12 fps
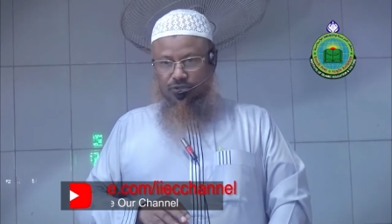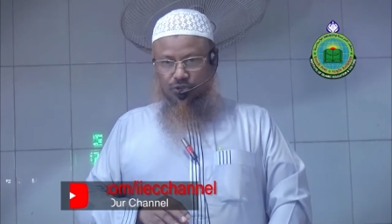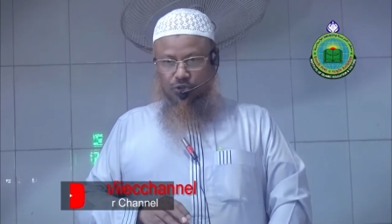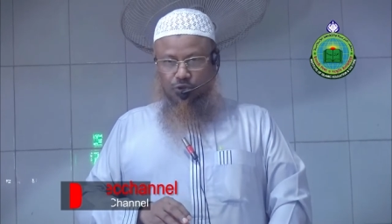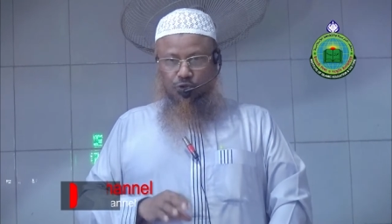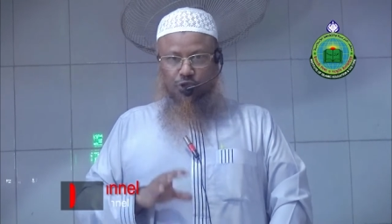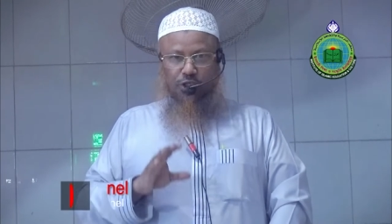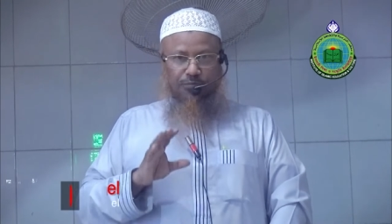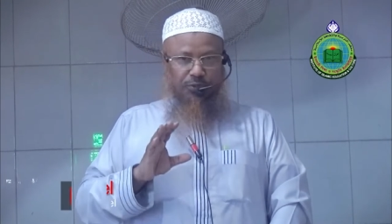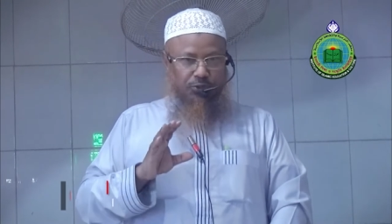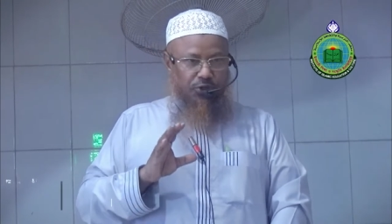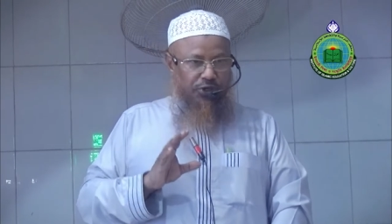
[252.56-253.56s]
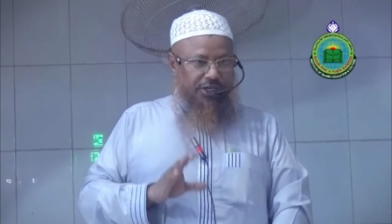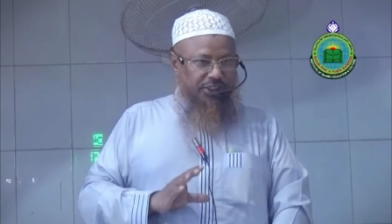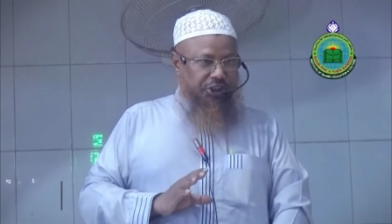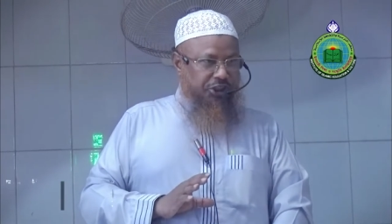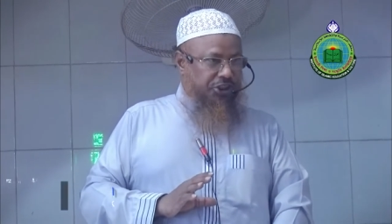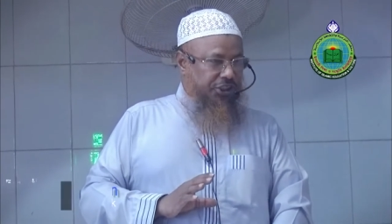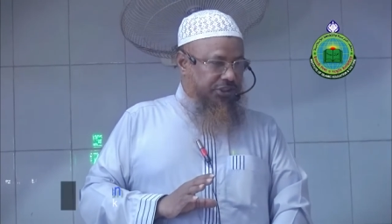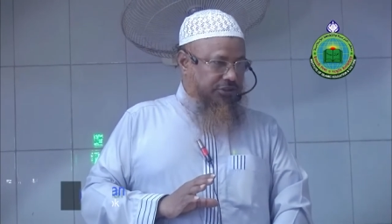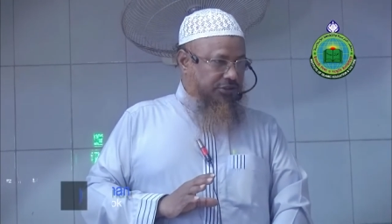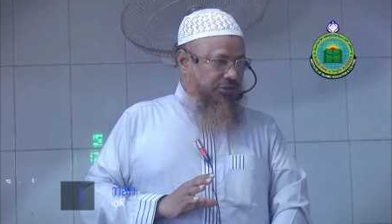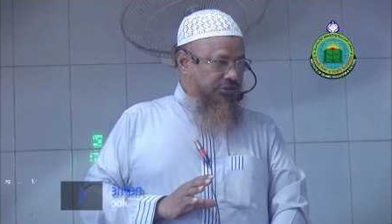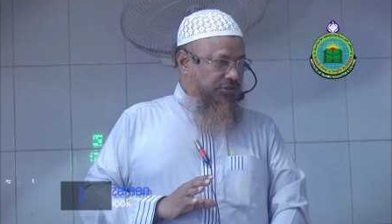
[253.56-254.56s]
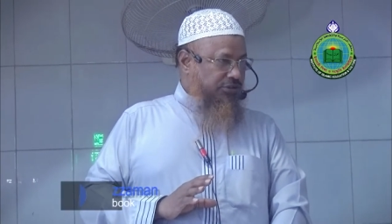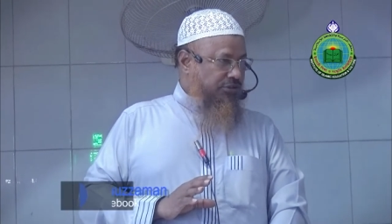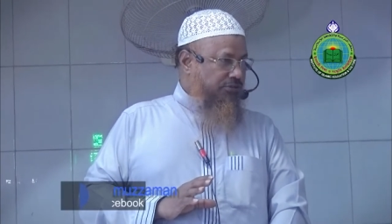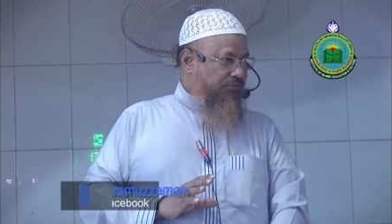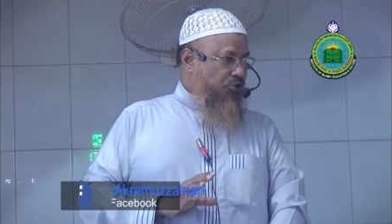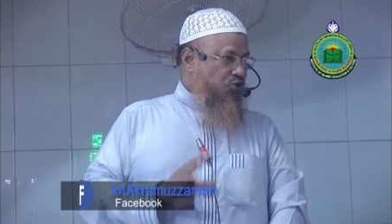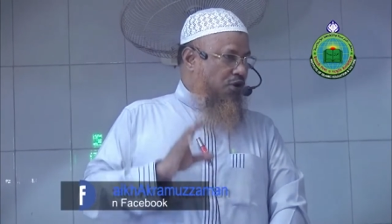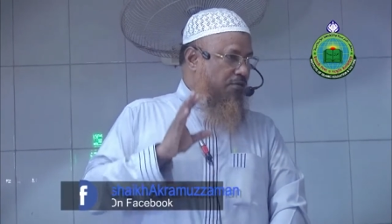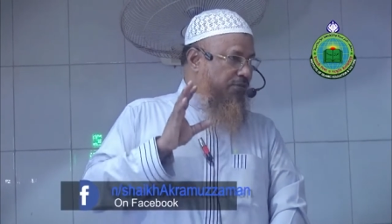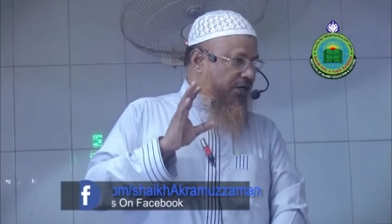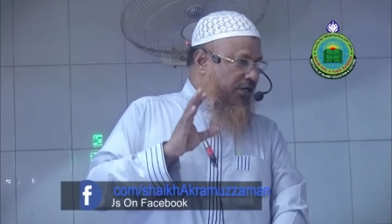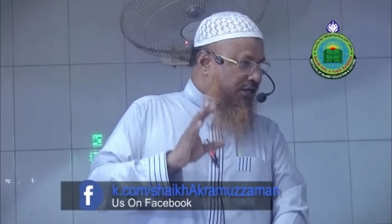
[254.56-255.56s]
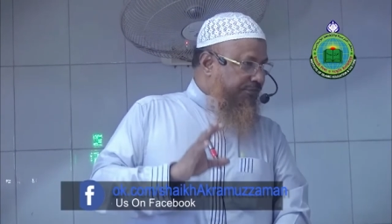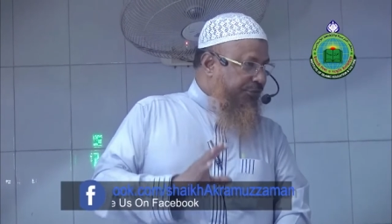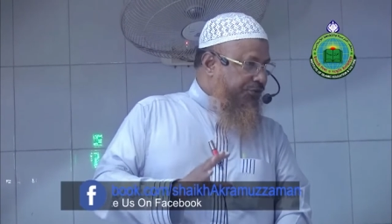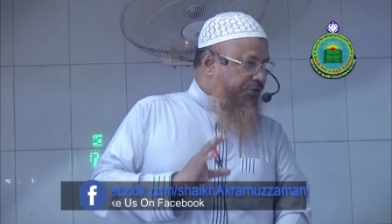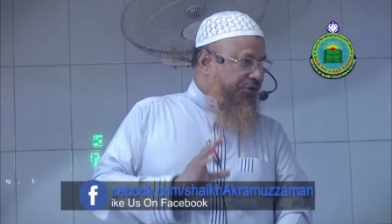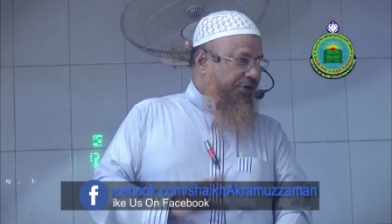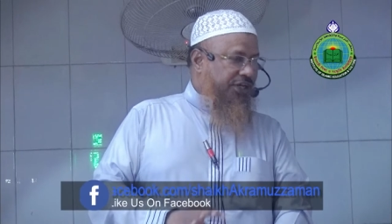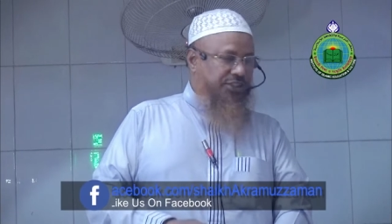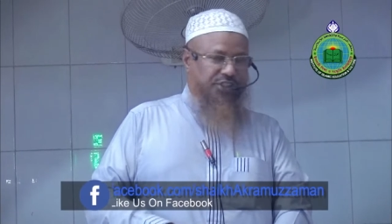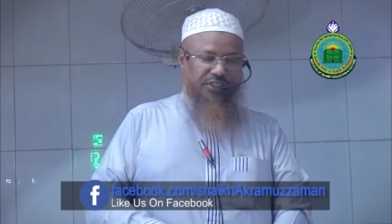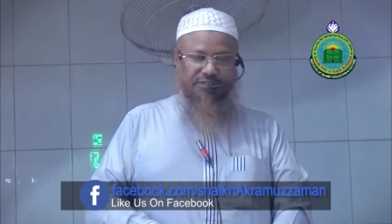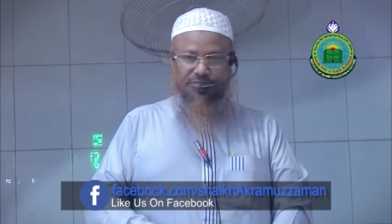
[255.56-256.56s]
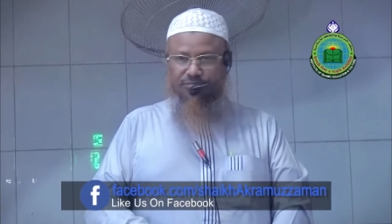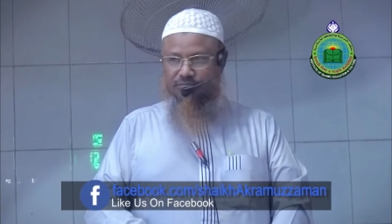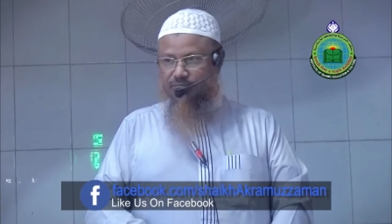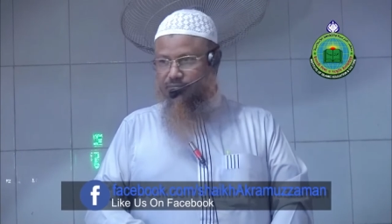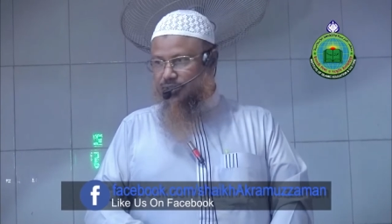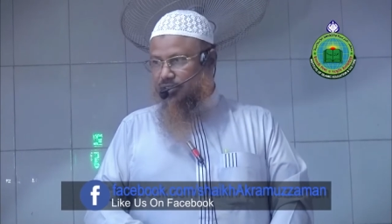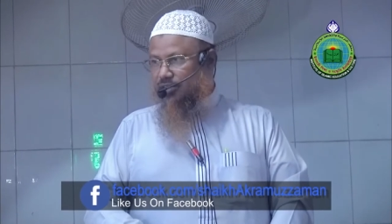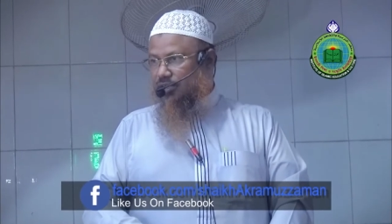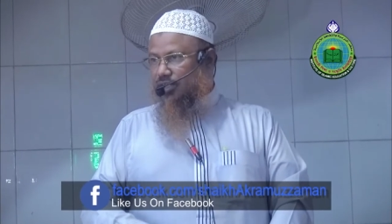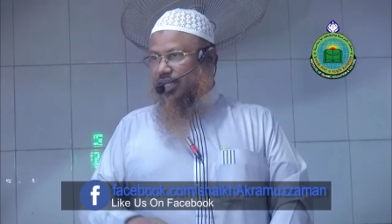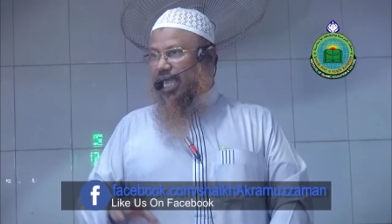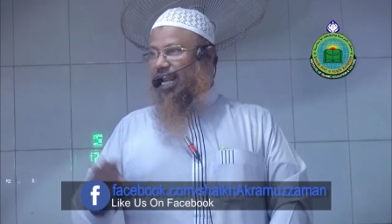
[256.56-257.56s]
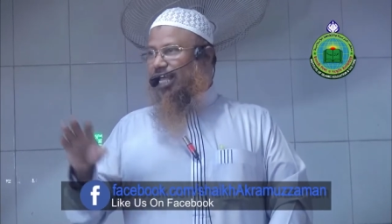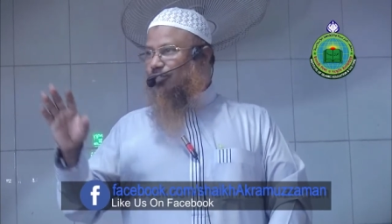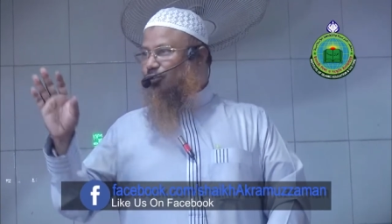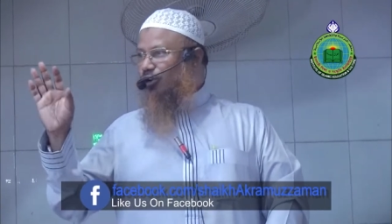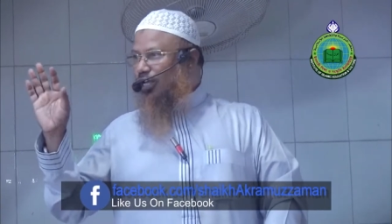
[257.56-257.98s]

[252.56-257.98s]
যুদ্ধে বিজয় এসেছে মুসলমানরা বিজয় হয়েছে খেলাধুলা